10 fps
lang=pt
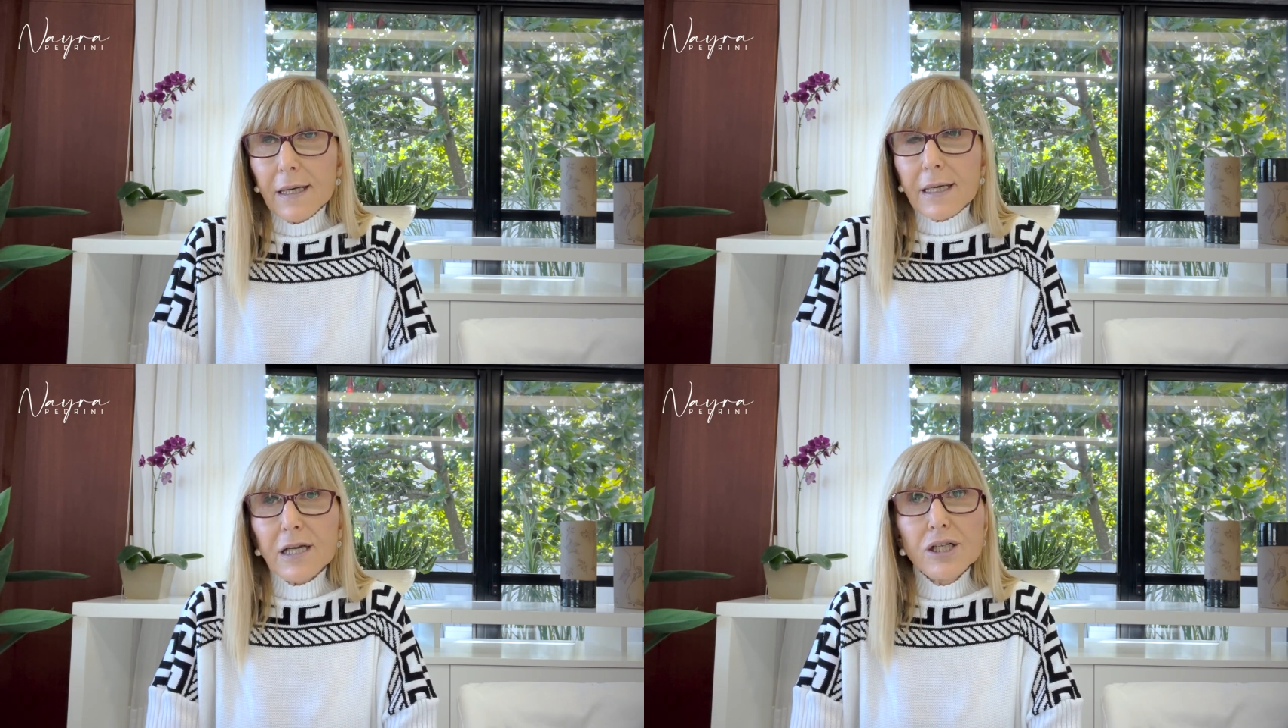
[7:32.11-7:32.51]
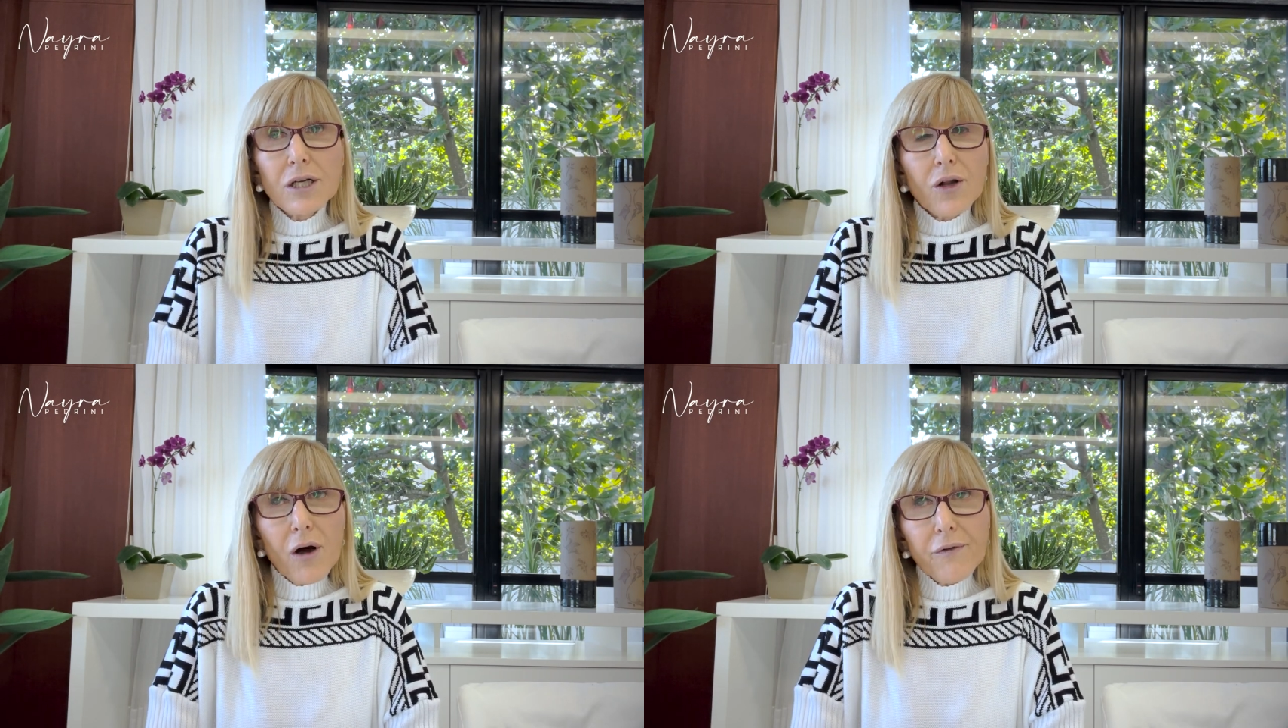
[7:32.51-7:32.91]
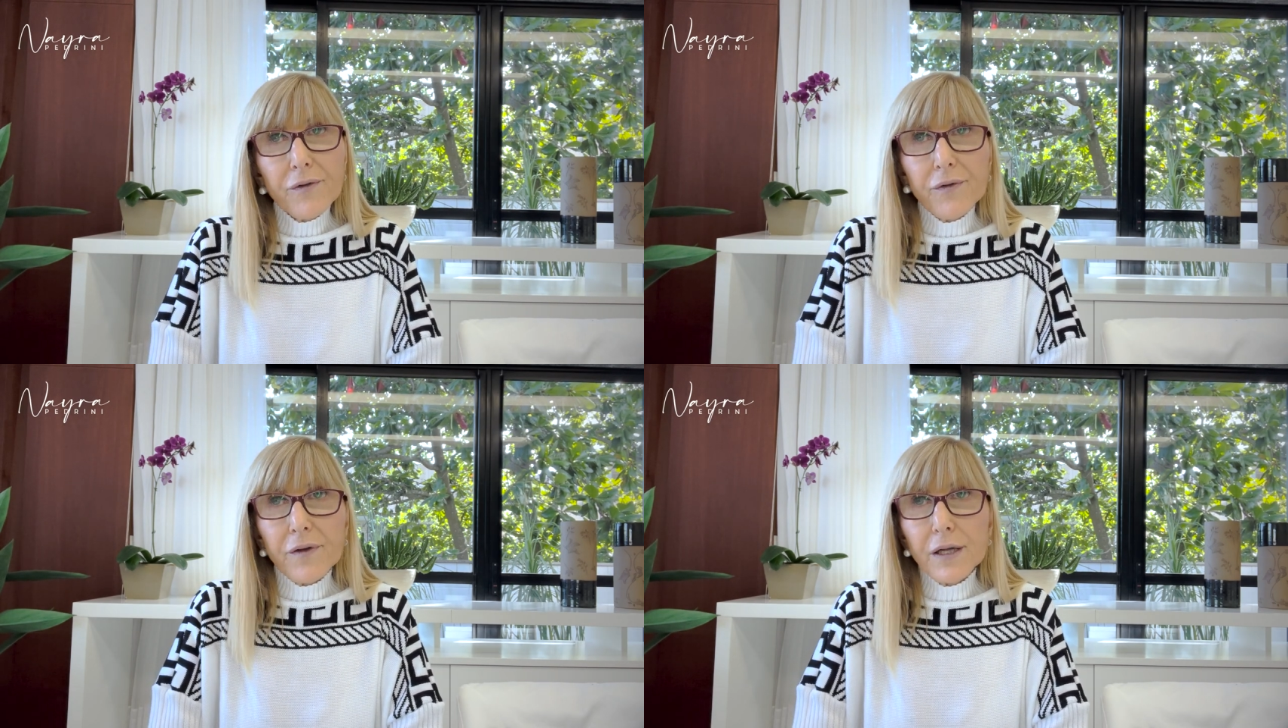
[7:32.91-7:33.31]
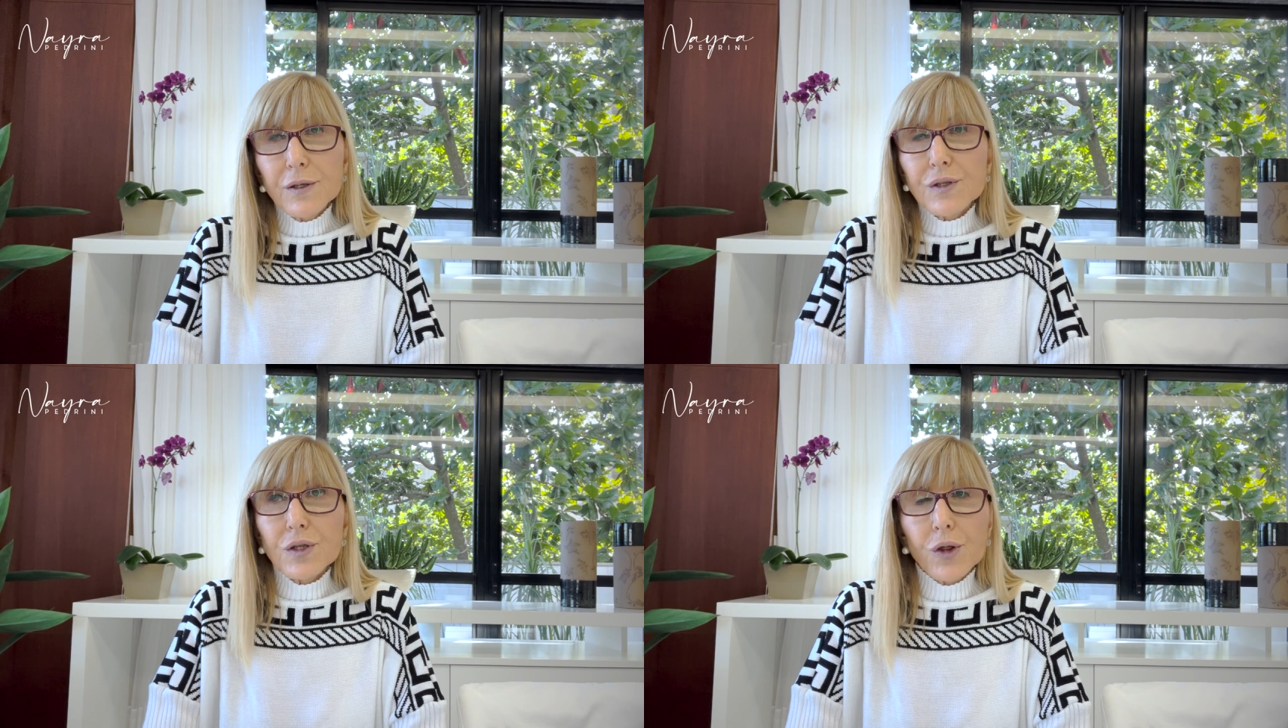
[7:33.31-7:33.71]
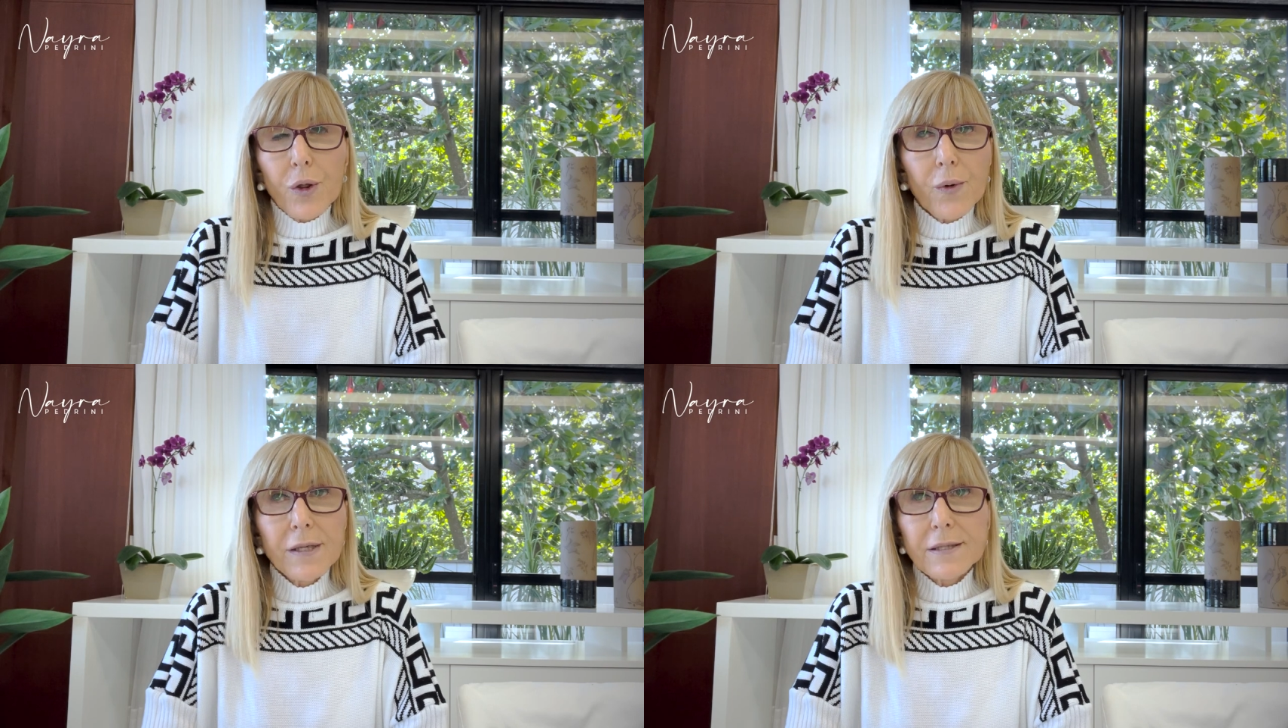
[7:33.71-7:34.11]
que de nove filhos,
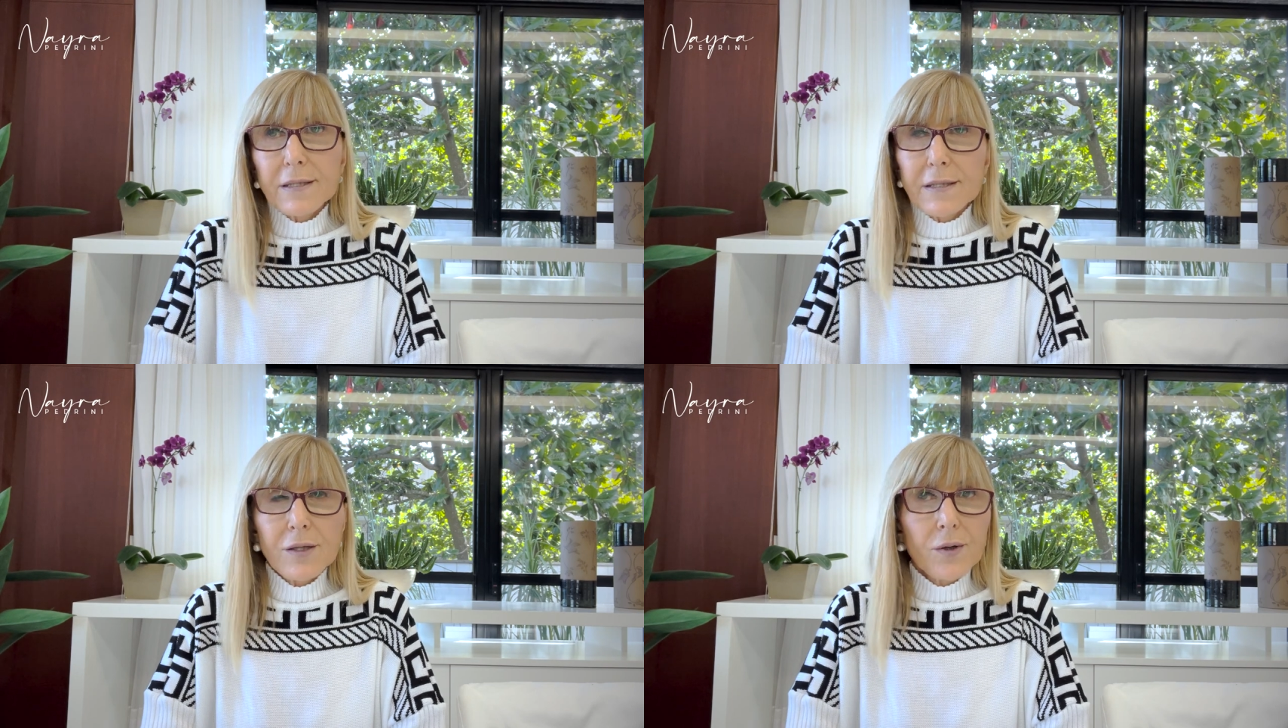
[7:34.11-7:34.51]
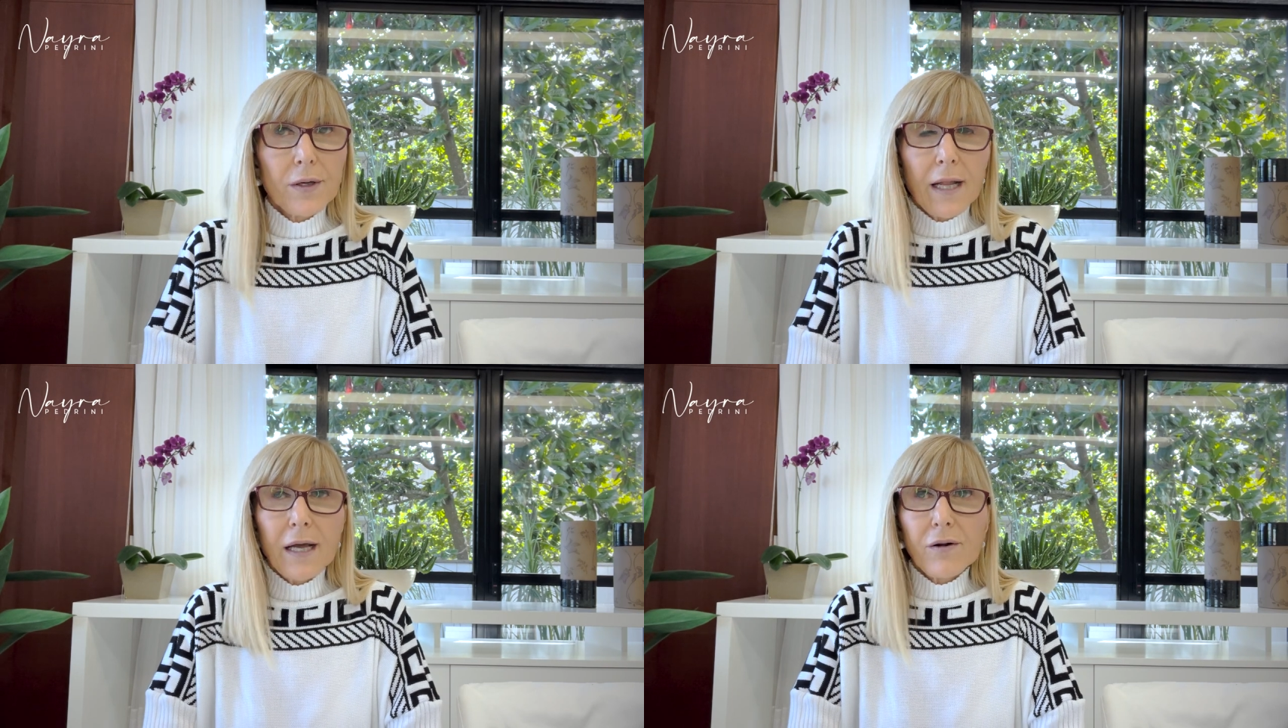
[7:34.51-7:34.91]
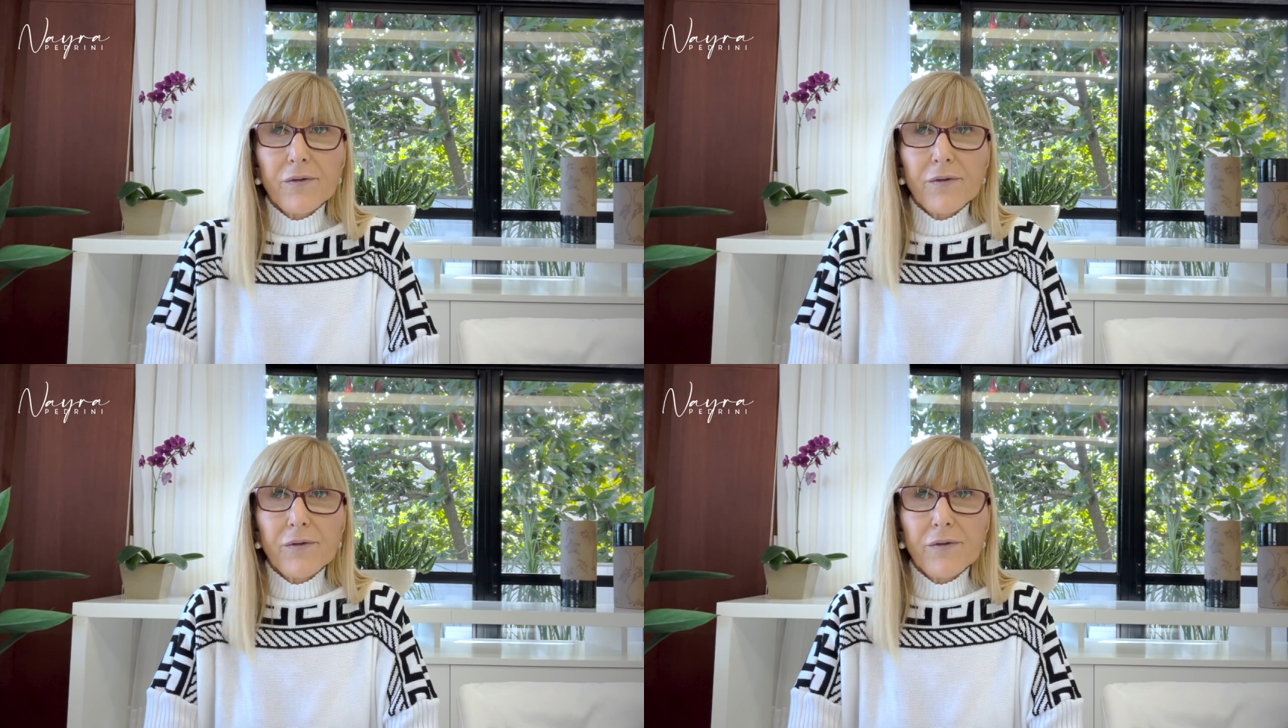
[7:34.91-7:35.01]
dois se tornaram